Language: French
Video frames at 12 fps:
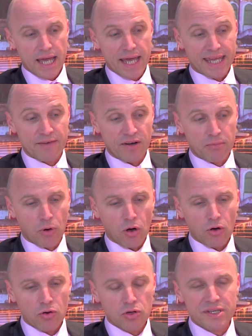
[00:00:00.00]
et qui est
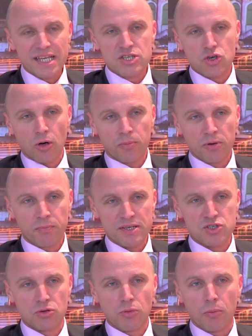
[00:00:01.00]
vraiment un exemple, pas
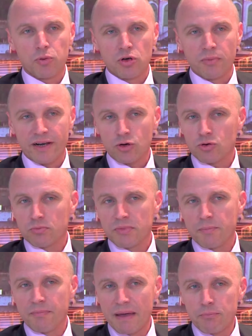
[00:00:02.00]
seulement pour le Maroc,
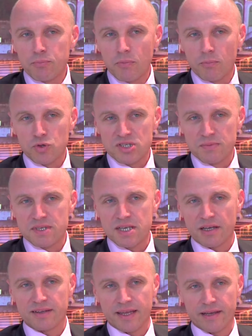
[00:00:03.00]
mais même pour Siemens
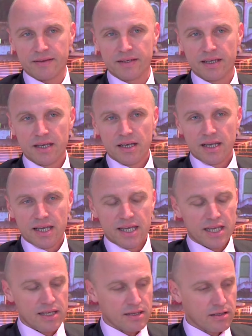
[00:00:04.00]
maisons internes.
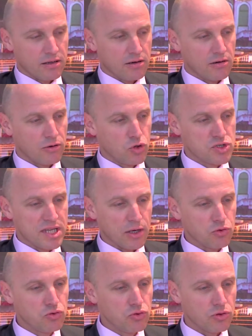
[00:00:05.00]
Euh, l'usine
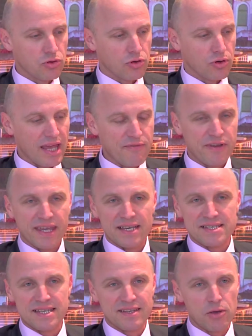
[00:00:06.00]
a une euh,
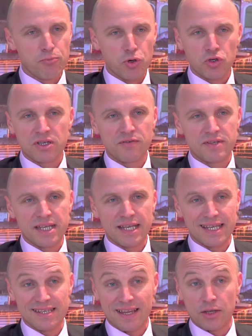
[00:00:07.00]
efficacité, une productivité
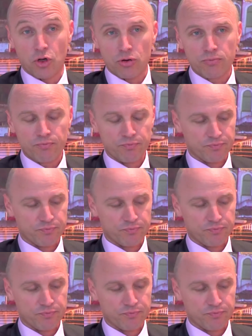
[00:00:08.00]
qui est énorme.